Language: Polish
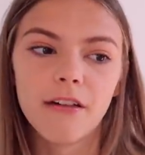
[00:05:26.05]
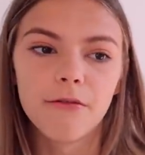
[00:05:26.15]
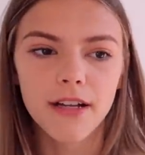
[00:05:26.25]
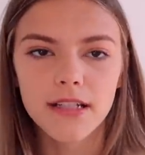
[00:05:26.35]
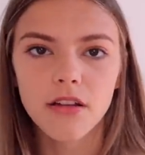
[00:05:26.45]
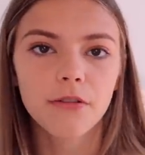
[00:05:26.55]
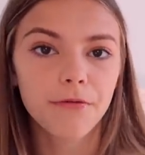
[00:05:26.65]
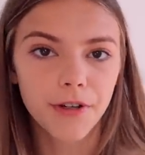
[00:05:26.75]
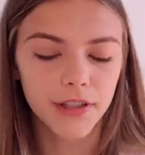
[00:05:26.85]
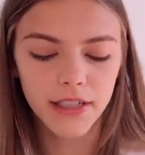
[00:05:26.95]
Verso,
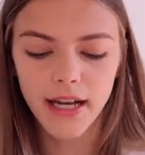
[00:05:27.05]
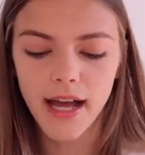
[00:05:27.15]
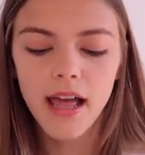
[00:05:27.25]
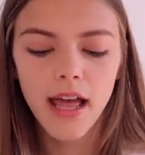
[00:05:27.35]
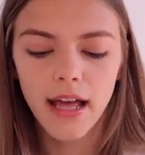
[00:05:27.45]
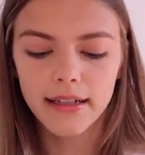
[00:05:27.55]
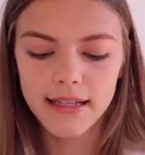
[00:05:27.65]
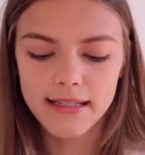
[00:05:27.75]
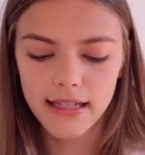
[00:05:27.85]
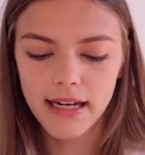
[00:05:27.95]
Weronikę e, na
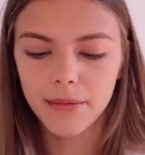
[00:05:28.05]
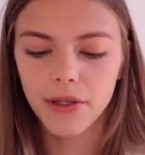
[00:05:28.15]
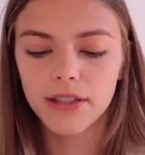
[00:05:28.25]
Instagramie,